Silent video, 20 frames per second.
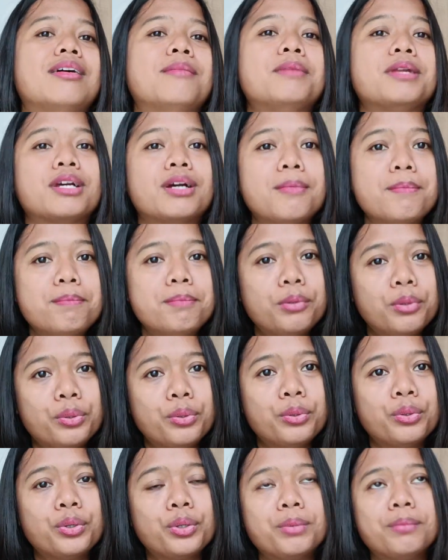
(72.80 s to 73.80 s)

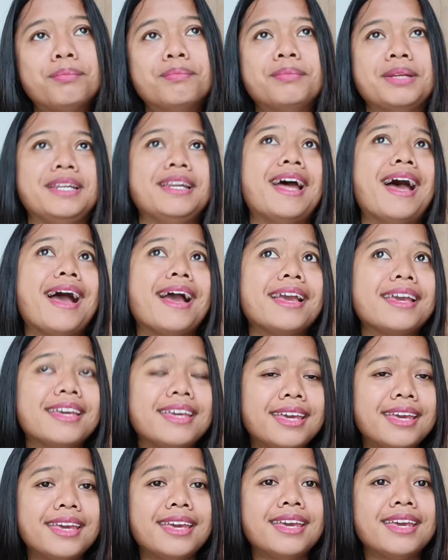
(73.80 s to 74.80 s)
berkebun,
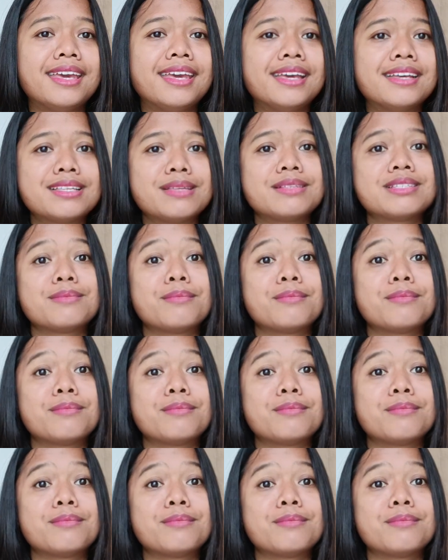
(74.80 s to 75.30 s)
mendaki,